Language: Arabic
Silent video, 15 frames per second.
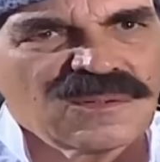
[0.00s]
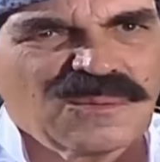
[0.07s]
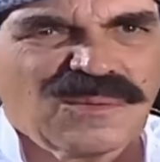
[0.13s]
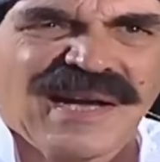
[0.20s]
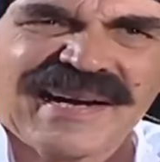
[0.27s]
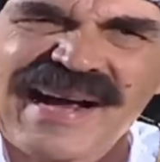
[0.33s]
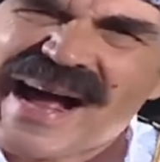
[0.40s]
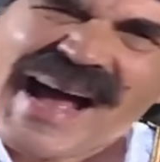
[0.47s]

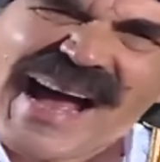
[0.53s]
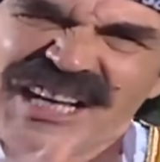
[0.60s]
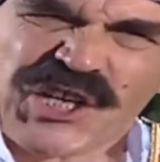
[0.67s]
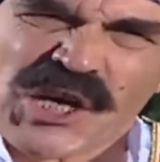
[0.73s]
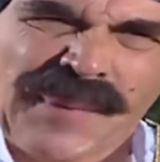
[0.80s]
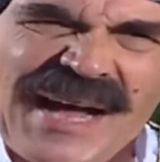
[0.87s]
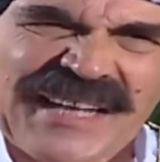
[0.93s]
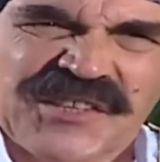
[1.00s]
ولك
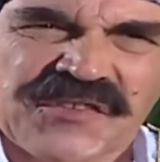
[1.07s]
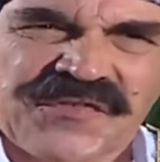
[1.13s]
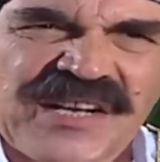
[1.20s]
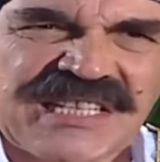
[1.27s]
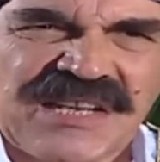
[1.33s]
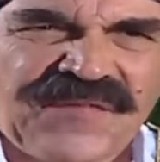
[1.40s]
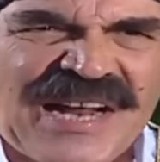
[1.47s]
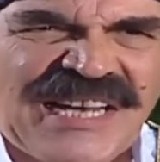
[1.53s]
حاجة بقى
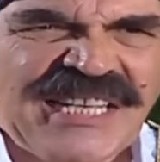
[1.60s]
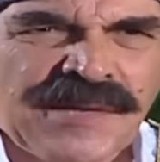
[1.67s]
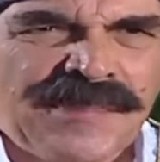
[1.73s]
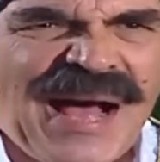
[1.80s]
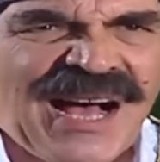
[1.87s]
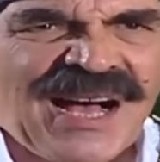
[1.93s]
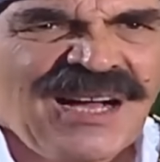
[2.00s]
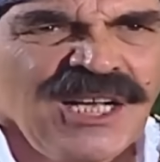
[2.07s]
تتفلسف علي
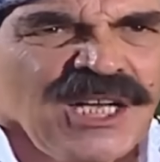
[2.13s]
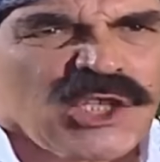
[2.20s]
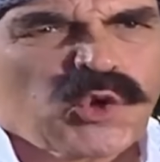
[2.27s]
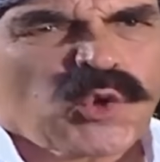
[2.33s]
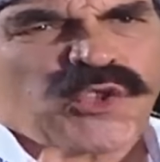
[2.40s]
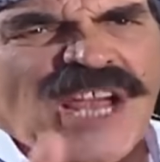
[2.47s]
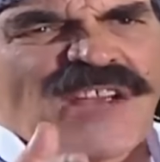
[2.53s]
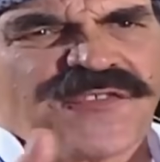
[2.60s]
بقى
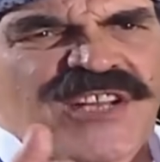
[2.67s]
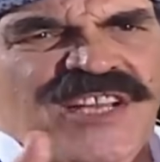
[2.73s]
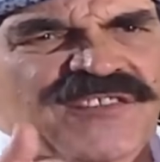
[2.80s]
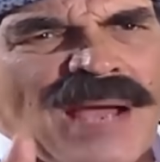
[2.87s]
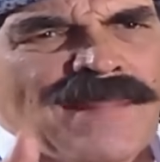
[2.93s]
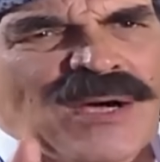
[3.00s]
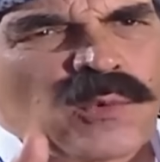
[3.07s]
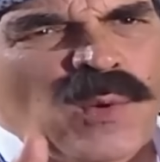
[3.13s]
شو شايفني
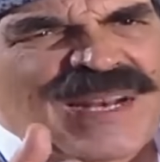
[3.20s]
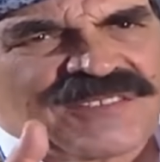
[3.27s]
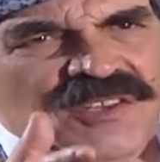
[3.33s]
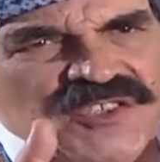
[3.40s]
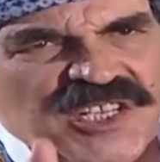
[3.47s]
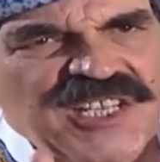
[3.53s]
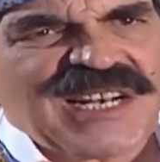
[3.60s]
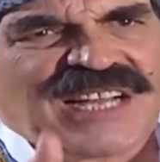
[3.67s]
قدامك ولد
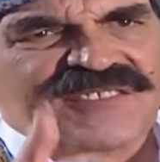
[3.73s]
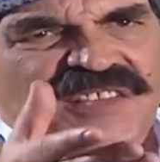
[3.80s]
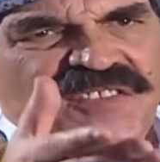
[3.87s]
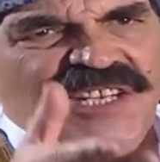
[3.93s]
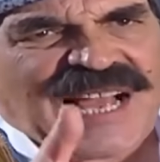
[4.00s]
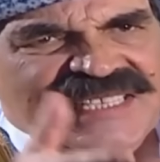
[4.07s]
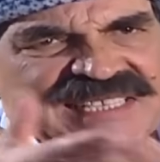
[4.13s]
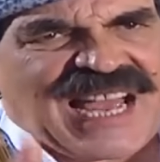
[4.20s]
صغير حتى
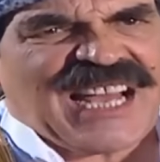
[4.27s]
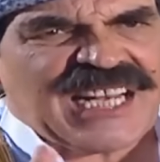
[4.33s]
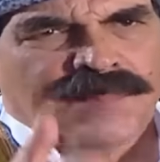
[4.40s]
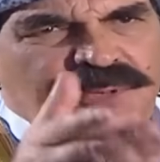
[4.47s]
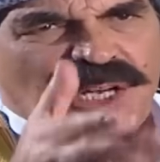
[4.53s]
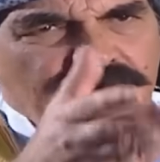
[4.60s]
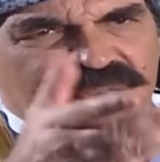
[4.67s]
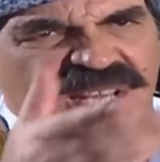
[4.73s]
تلحس عقلي
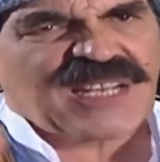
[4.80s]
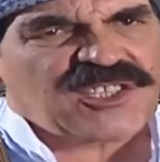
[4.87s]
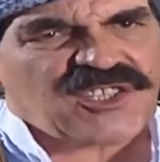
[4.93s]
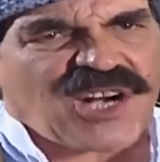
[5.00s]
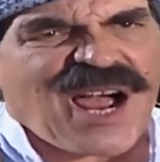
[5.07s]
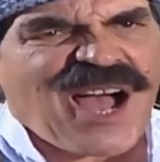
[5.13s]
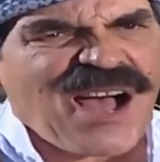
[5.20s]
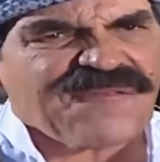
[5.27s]
بكلمتين
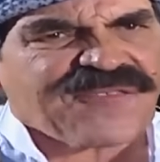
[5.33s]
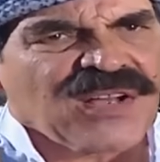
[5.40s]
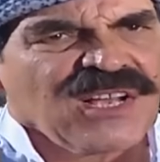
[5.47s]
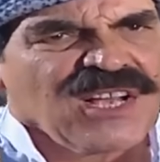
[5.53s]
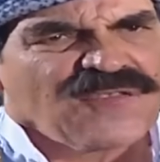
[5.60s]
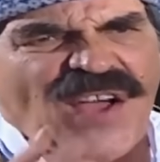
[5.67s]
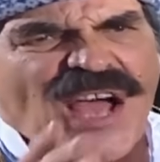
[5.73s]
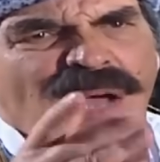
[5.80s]
زراف
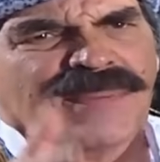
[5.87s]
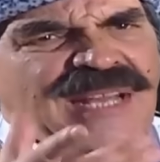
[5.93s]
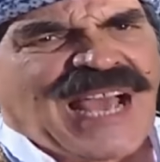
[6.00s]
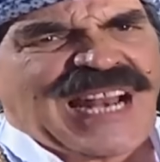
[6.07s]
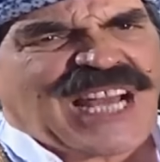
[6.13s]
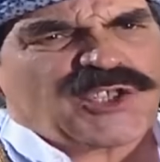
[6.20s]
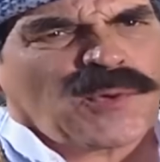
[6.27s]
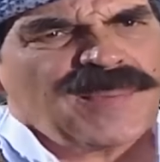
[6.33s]
فهمني
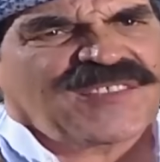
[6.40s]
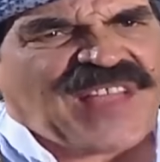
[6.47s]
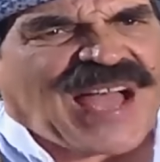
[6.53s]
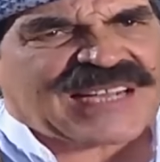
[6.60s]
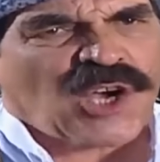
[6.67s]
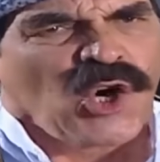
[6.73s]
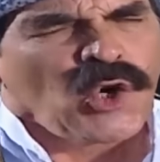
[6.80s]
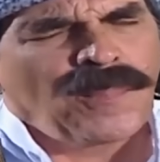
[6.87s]
هلا شو
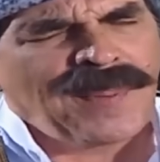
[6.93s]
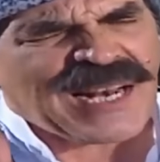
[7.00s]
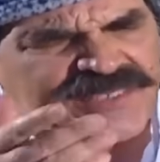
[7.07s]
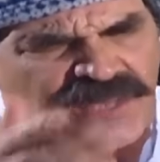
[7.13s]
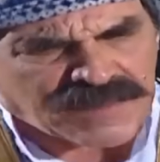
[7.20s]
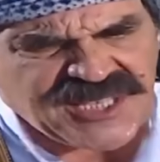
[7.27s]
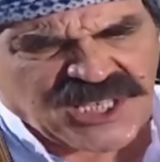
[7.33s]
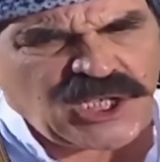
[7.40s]
بدك وبلا
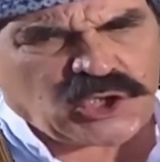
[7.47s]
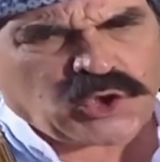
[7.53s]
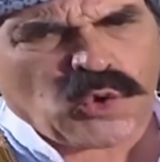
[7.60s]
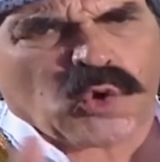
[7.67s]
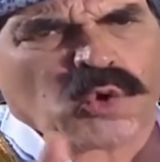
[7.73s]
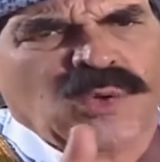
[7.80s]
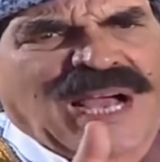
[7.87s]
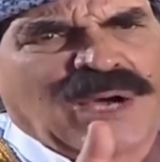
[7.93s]
تمسيح
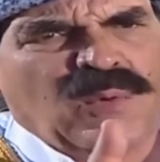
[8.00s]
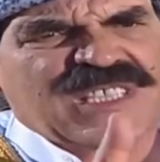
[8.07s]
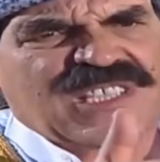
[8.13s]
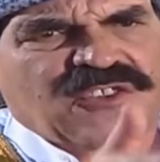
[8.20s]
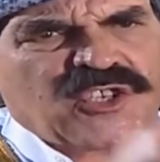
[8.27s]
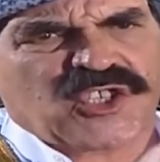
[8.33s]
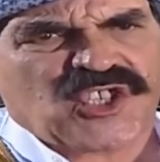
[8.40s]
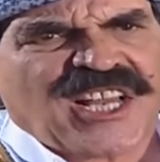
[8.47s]
جوخ
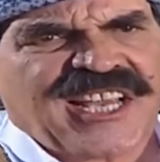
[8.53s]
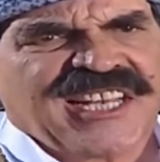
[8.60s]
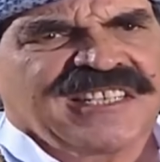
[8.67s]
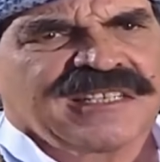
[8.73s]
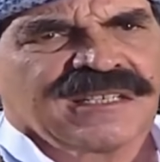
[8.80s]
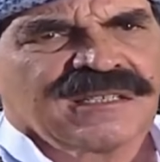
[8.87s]
ولحوست رجلين